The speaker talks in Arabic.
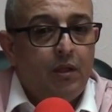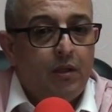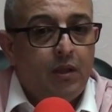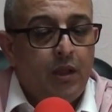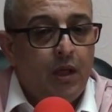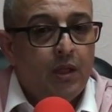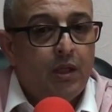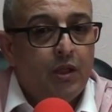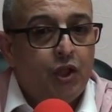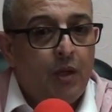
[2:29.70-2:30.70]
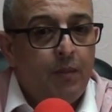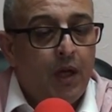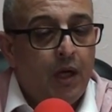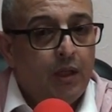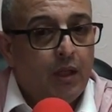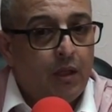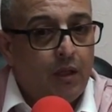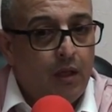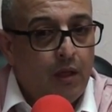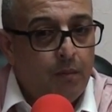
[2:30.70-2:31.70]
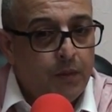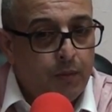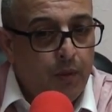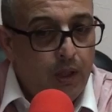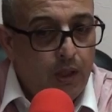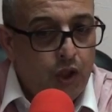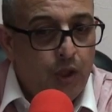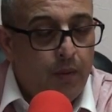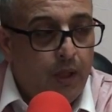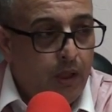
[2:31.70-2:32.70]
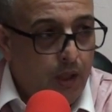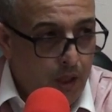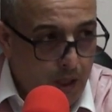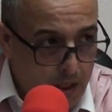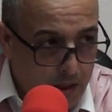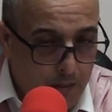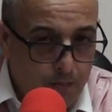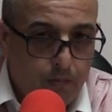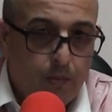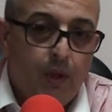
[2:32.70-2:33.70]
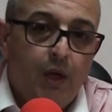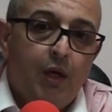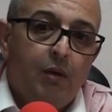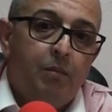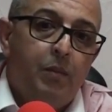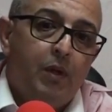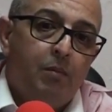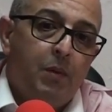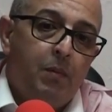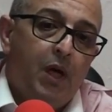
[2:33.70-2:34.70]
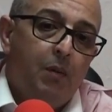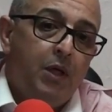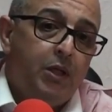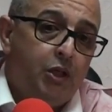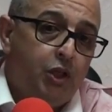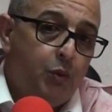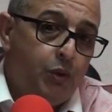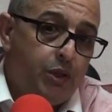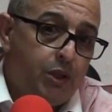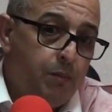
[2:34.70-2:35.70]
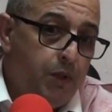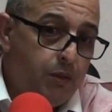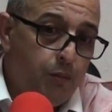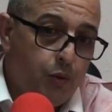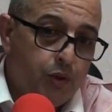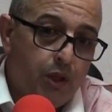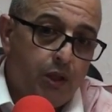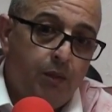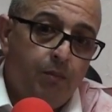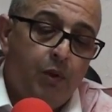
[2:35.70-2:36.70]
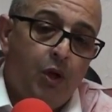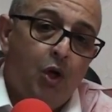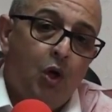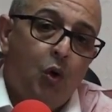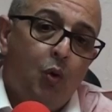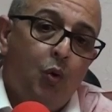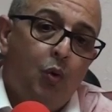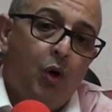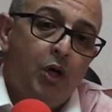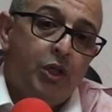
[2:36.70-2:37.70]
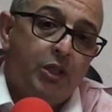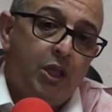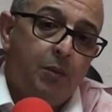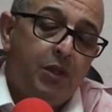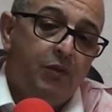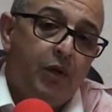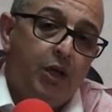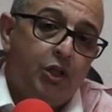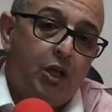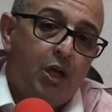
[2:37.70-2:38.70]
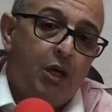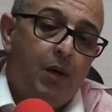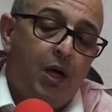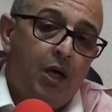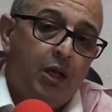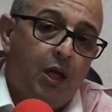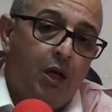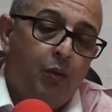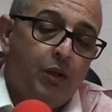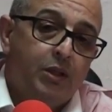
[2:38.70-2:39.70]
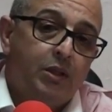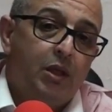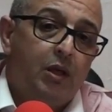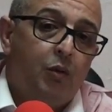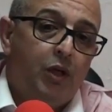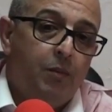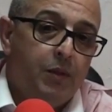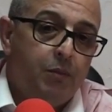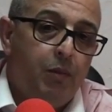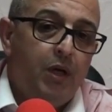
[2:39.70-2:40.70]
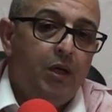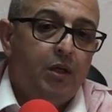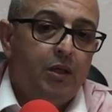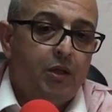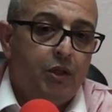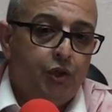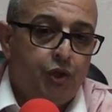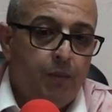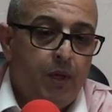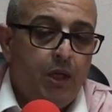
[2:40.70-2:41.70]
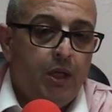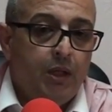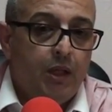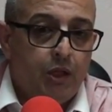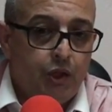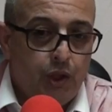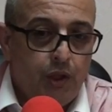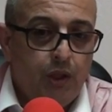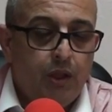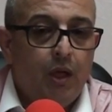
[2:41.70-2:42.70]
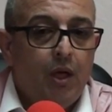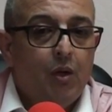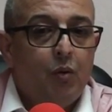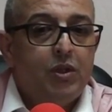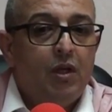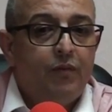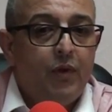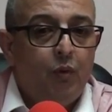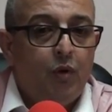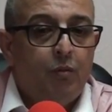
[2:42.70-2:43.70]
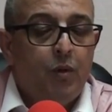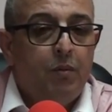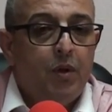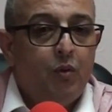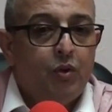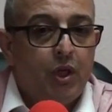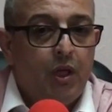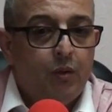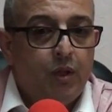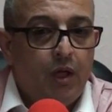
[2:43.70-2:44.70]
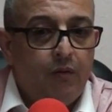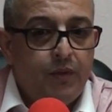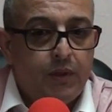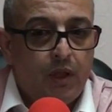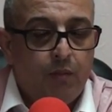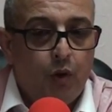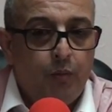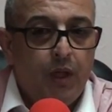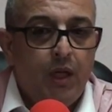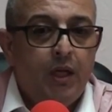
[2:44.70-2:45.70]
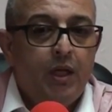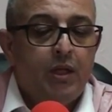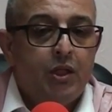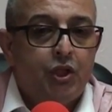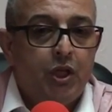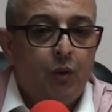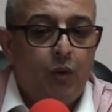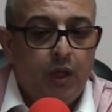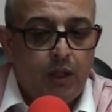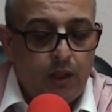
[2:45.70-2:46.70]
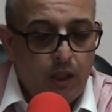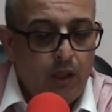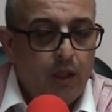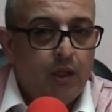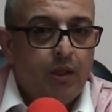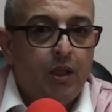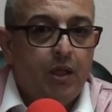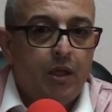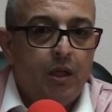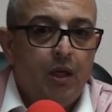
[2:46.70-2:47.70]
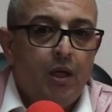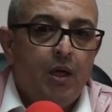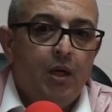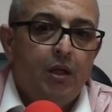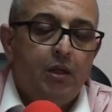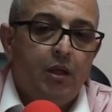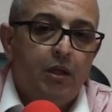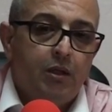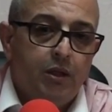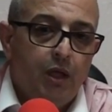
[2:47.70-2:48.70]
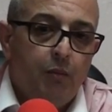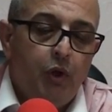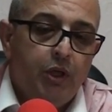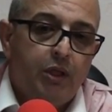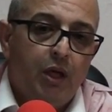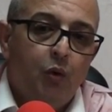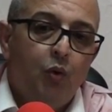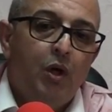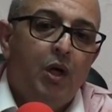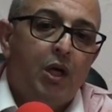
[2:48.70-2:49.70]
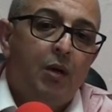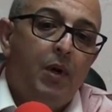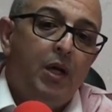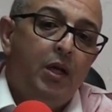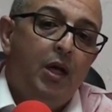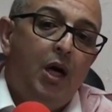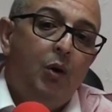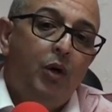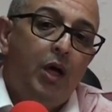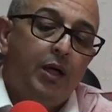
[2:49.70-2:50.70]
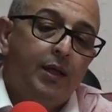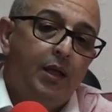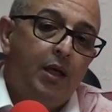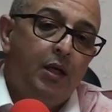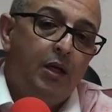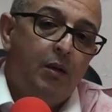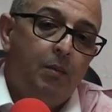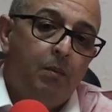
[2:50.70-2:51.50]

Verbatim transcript: تهيئة شاملة أيضا للمسبح الجماعي القديم بمبلغ مالي تيتجاوز 600 مليون سنتيم وانجزنا باتفاقيه شراكه مع احد الخواص واحد المسبح آه، جماعي ايضا جديد وسيفتح ابوابه ان شاء الله تعالى في السنه المقبله الحل الان تشتغلوا على التهيئه ديال آه، ديال المحيط ديالو كما اننا حاولنا ايضا اننا